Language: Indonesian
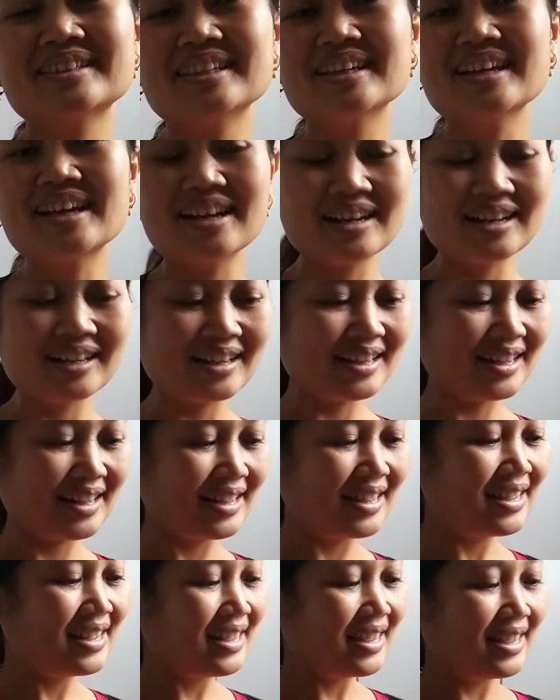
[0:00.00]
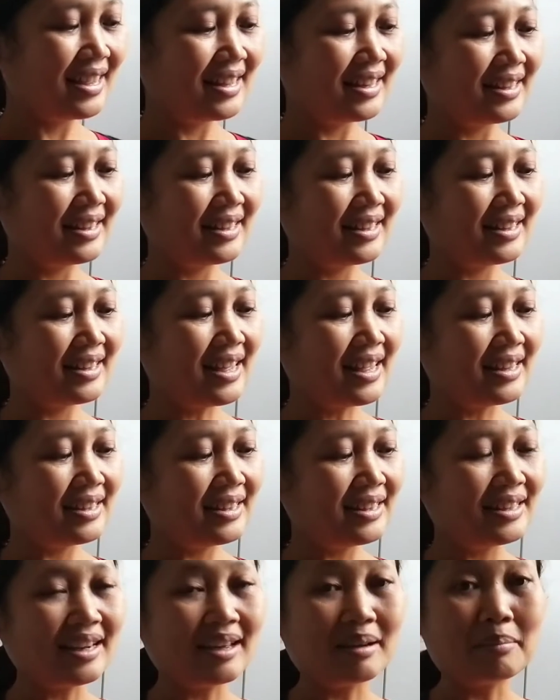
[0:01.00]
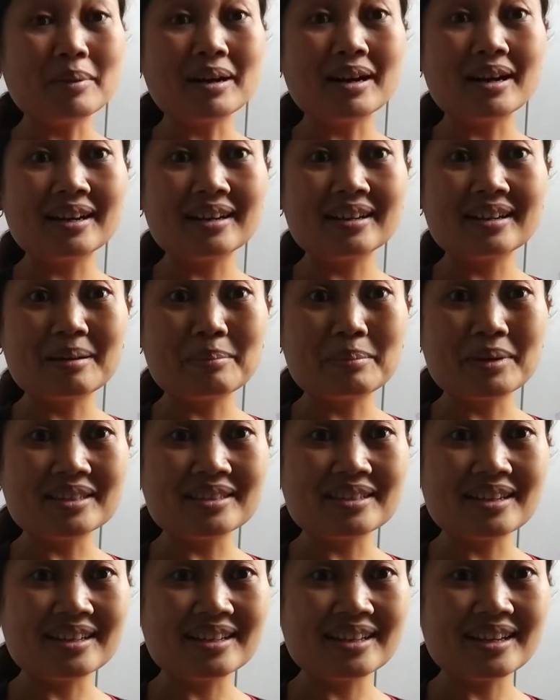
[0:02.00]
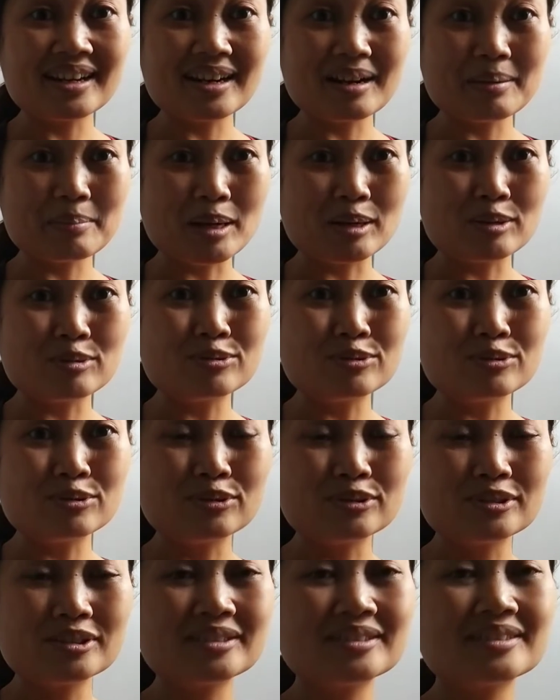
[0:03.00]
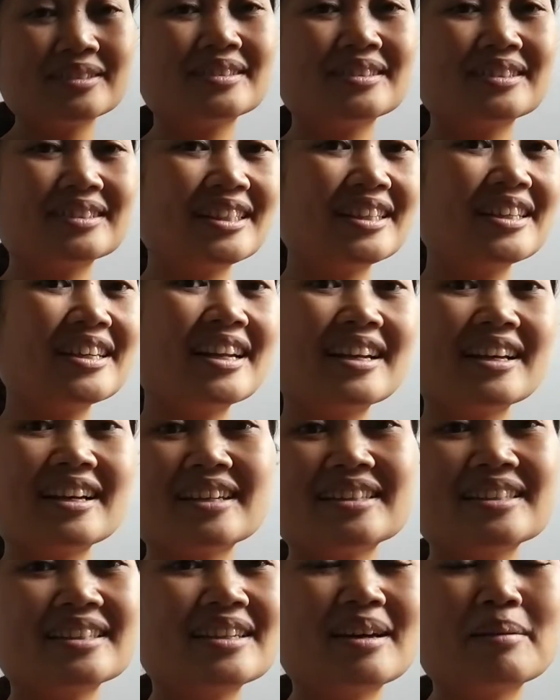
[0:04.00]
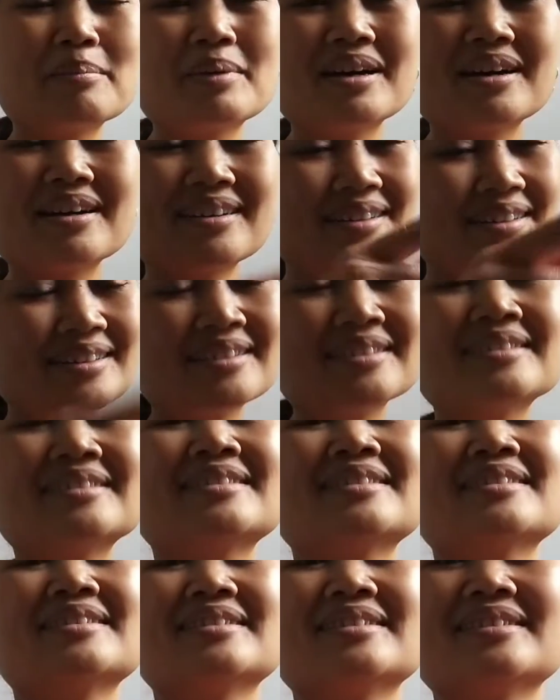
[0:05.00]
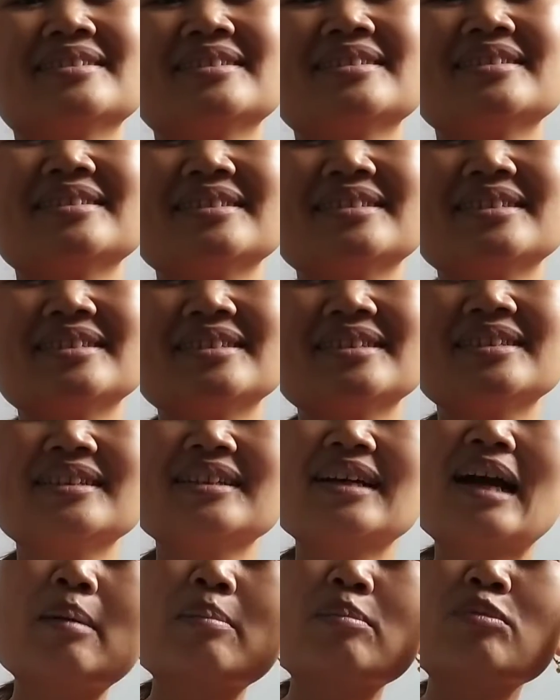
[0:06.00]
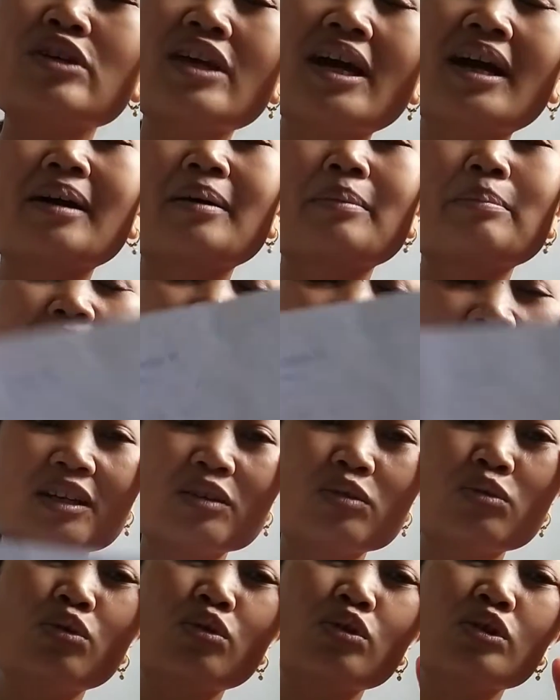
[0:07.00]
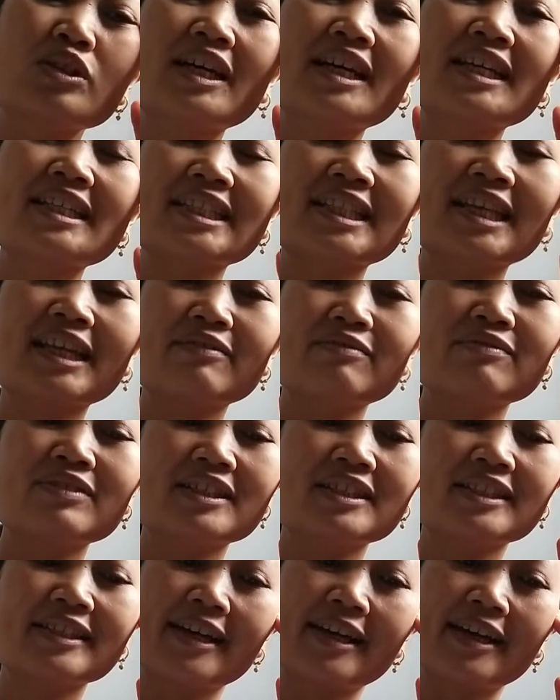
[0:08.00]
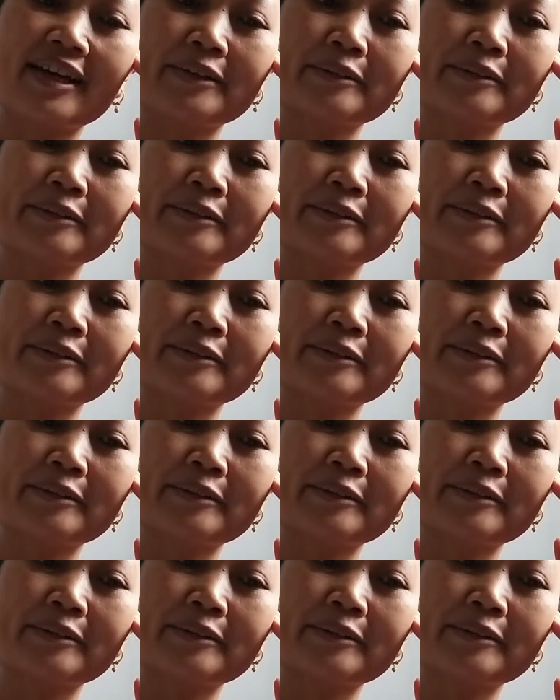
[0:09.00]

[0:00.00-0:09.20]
tinggal ganti nama namanya ini kan namaku tinggal ganti nama e, kamu yang pingin ngurus STN visa